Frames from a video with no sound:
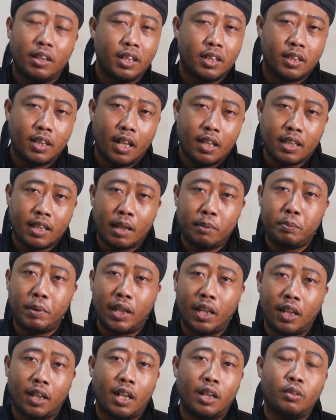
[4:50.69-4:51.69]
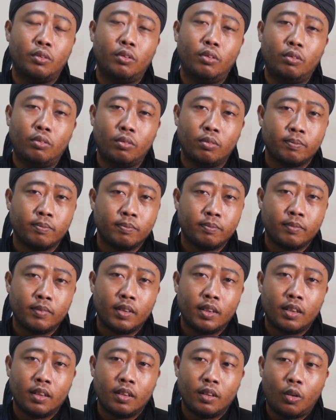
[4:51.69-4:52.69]
tidak, saya pikirkan dulu
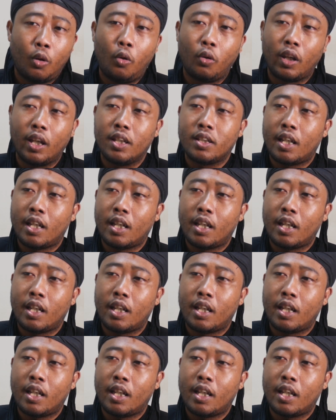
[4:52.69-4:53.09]
oke okay,